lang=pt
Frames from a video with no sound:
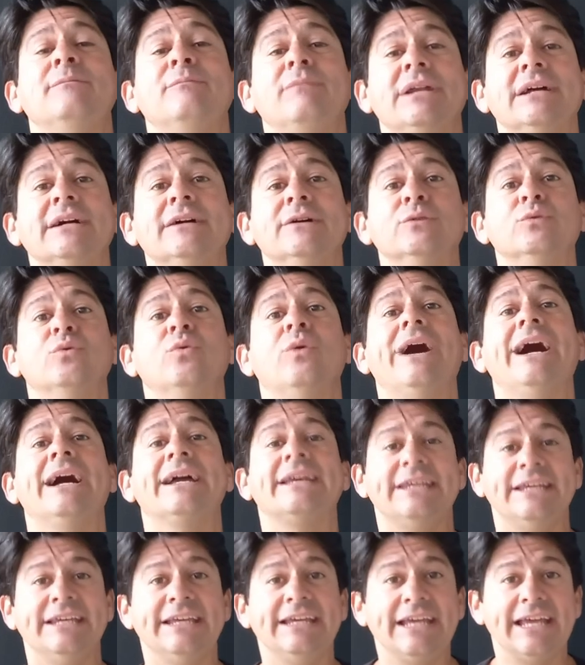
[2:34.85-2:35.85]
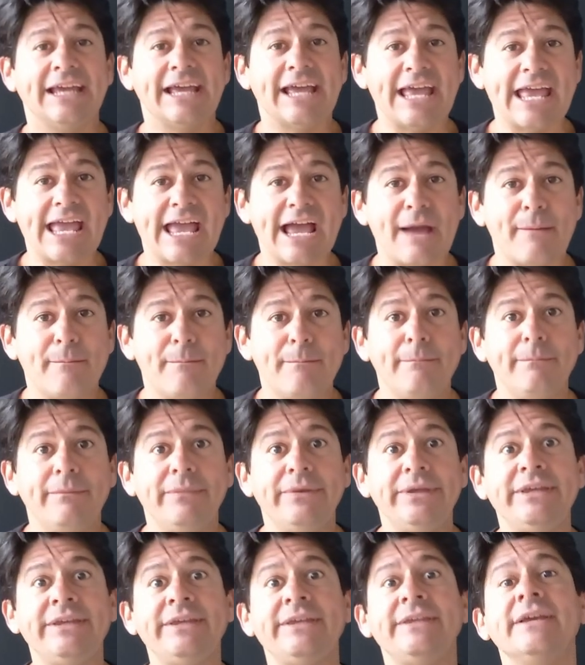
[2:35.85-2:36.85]
lembrando, aqui é a
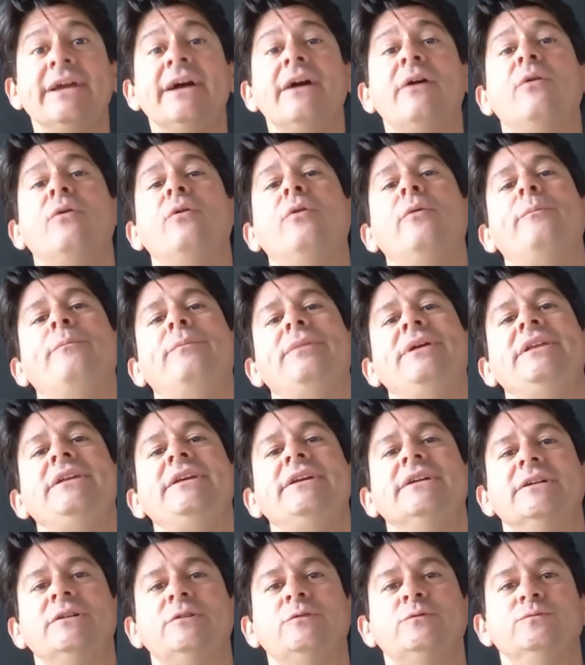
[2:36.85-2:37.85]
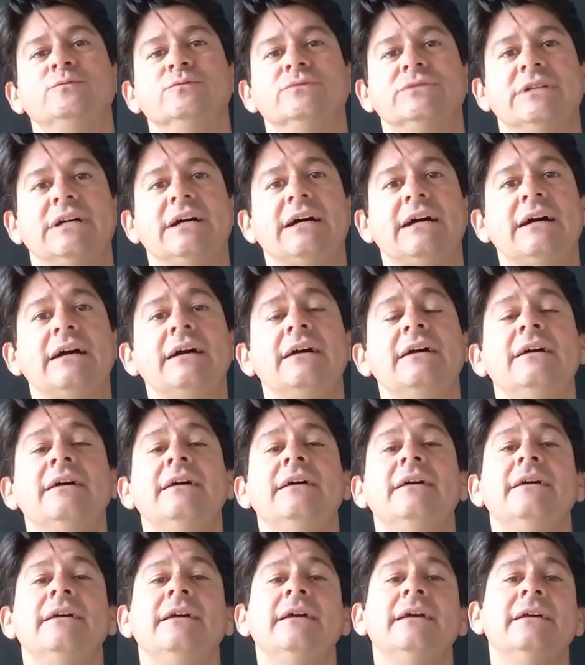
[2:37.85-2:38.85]
minha opinião, tá?
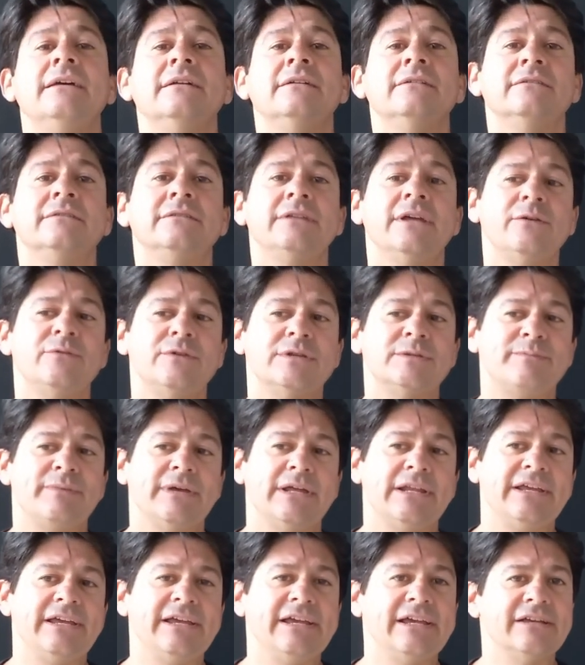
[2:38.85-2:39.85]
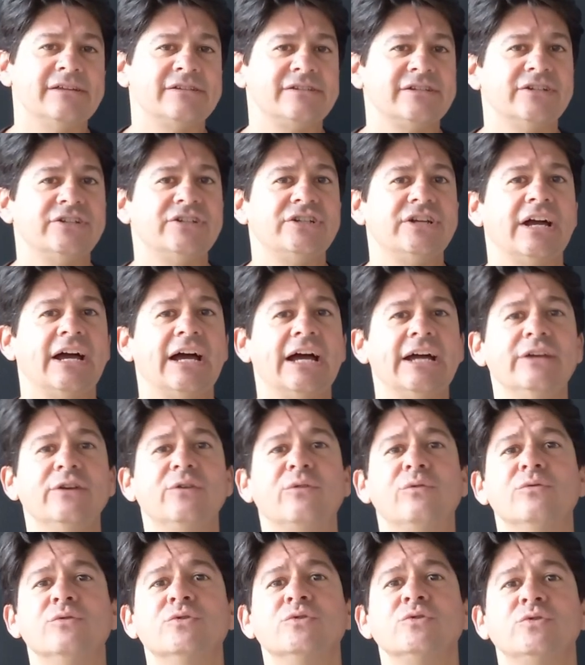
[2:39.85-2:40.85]
Tenho experiência já
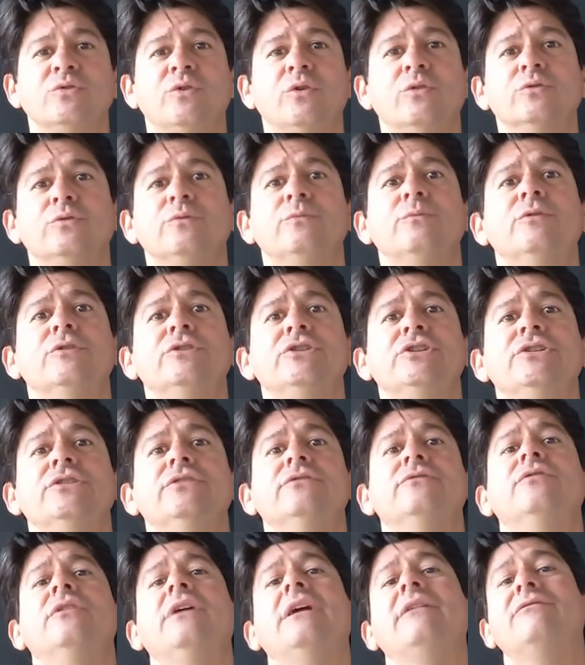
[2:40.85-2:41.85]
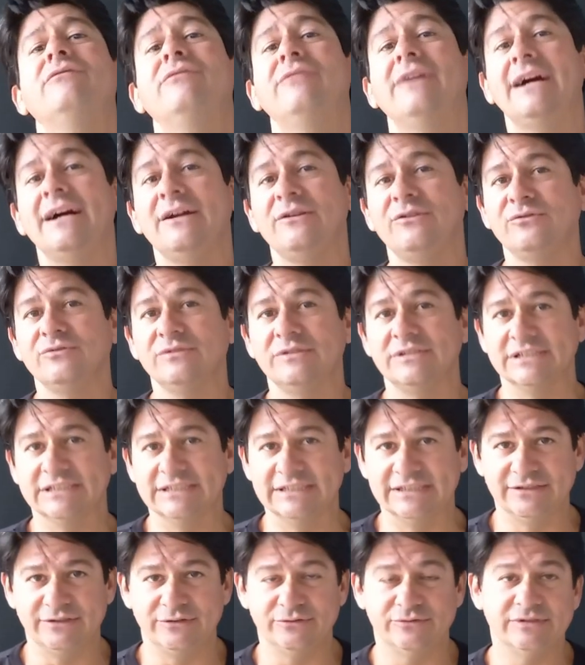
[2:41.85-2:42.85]
aí com som automotivo há vários
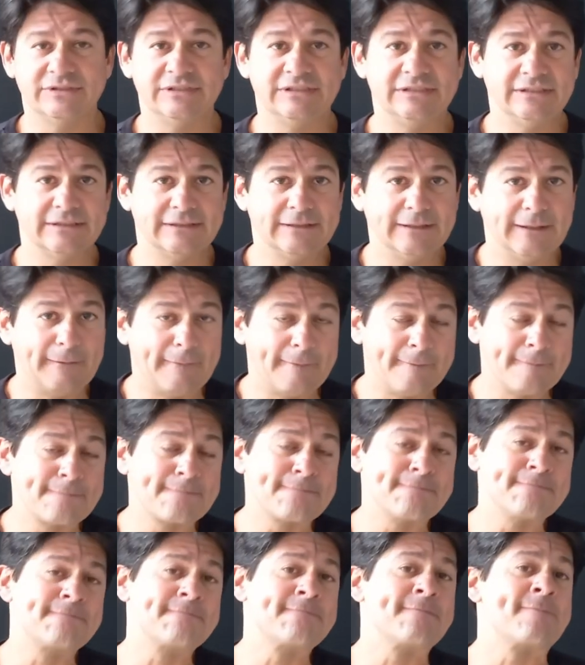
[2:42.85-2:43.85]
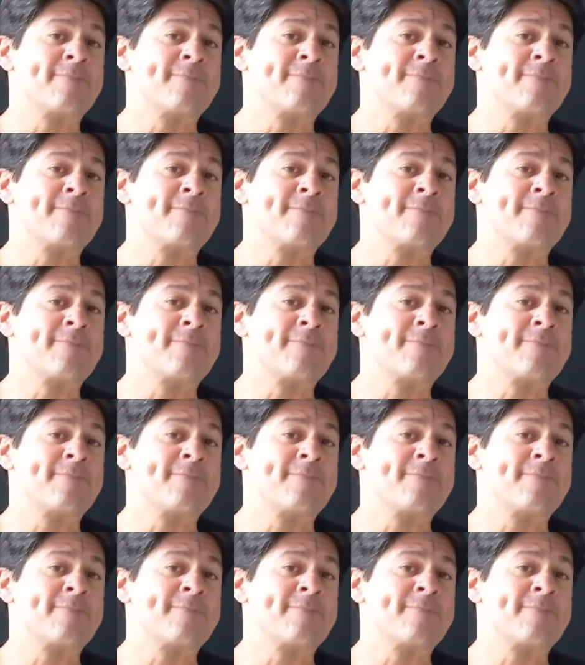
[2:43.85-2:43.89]
anos. Então,